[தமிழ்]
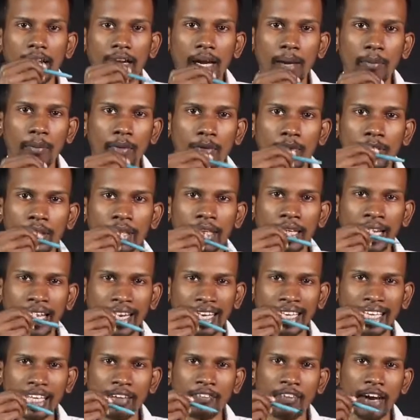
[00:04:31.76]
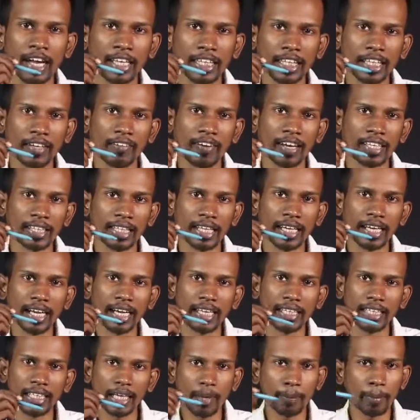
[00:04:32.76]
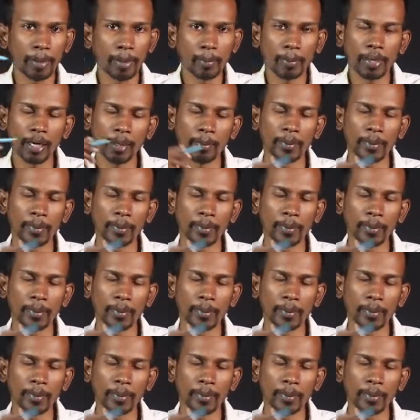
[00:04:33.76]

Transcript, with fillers: நம்ம வந்து நிறைய வார்த்தை வார்த்தையாக எழுதிட்டு அப்புறமா